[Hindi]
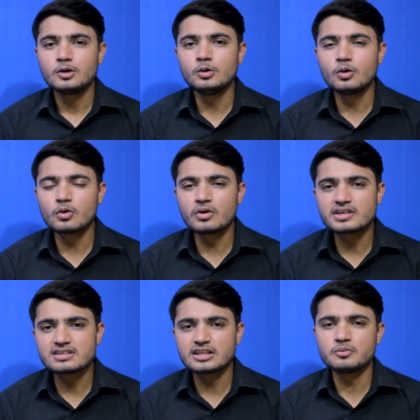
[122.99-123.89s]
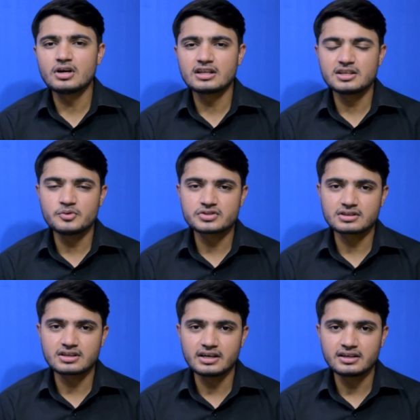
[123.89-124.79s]
लोगों के साथ मुखातिब हो
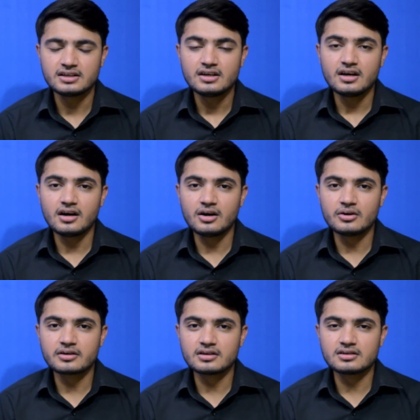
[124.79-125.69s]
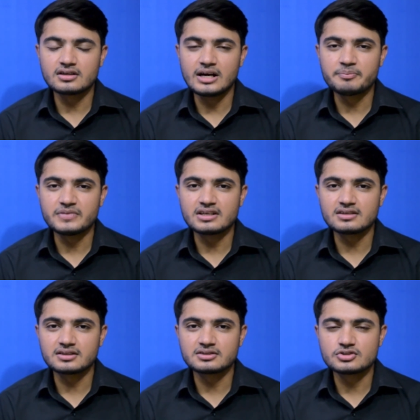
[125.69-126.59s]
सकता है और अपने
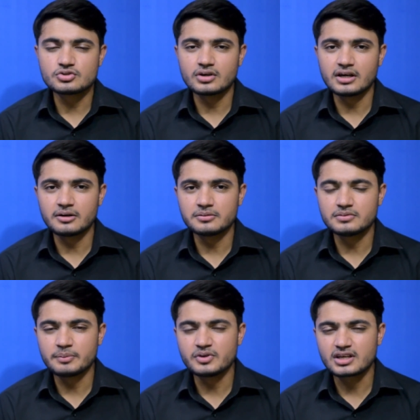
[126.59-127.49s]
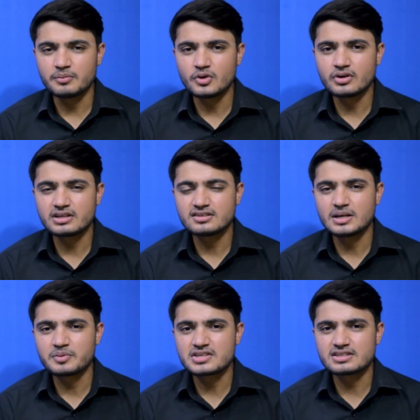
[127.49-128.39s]
जो है अपनी कम्युनिटी से
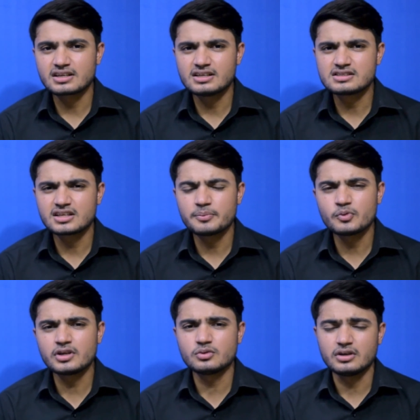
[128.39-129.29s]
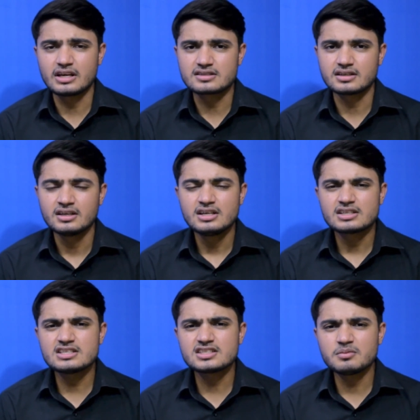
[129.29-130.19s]
अपने सर्कल से या पूरी दुनिया से
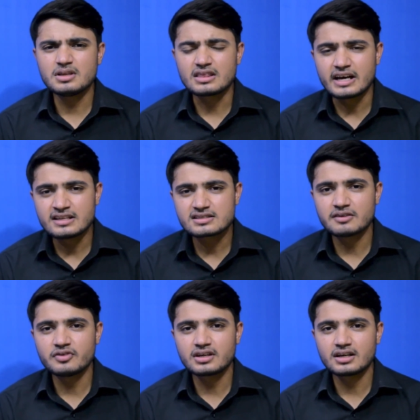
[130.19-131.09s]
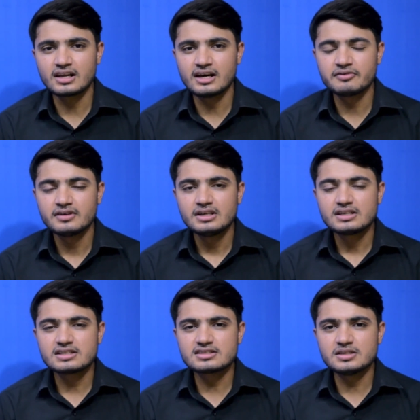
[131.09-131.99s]
किसी भी नाइंसाफ़ी के ख़िलाफ़
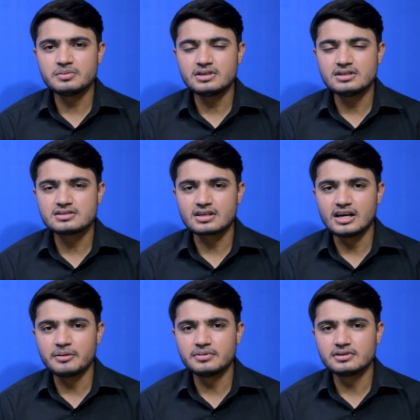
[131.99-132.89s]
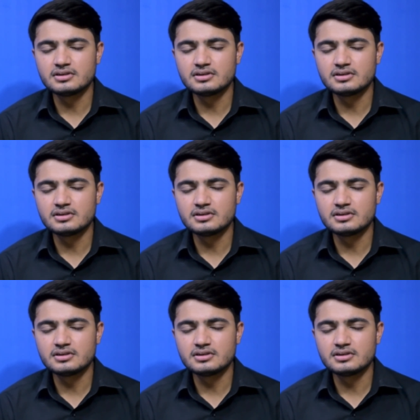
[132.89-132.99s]
किसी भी जनाब